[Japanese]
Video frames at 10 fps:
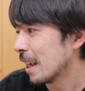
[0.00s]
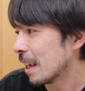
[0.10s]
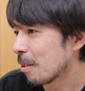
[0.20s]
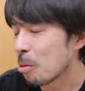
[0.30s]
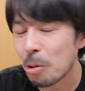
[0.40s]

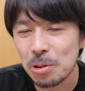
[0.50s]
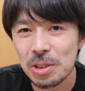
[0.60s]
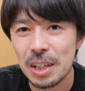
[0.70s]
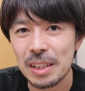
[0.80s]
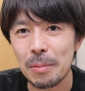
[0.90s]
えー、ご購入
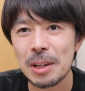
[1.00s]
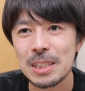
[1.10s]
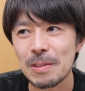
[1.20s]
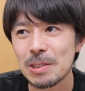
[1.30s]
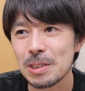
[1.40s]
いただいた皆
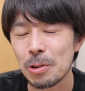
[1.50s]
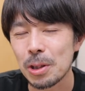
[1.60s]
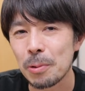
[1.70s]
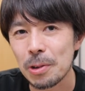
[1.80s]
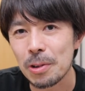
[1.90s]
様そしてお
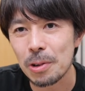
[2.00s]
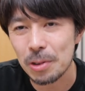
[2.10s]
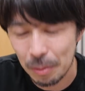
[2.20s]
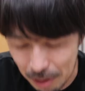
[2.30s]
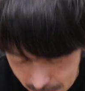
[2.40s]
手元に
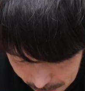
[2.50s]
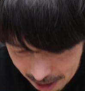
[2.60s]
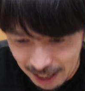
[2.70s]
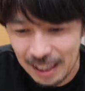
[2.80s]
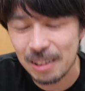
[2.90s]
届いた皆
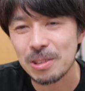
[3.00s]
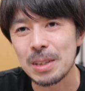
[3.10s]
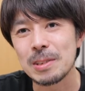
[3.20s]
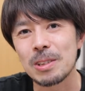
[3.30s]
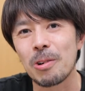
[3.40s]
様ありがとうご
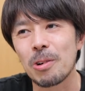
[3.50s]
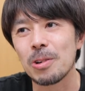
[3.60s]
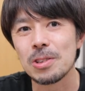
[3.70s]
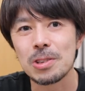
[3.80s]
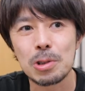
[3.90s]
ざいますご購入。